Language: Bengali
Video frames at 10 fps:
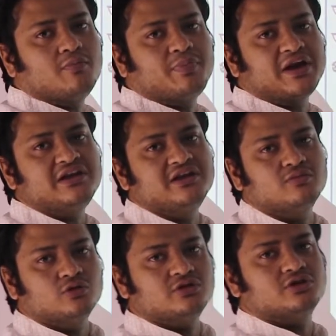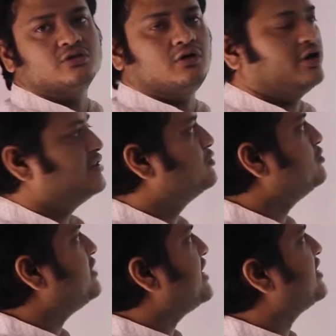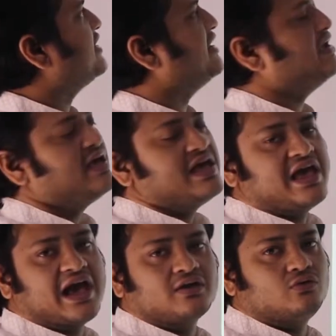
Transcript: কোম্পানি নিবন্ধিত হয় তো এখানে এক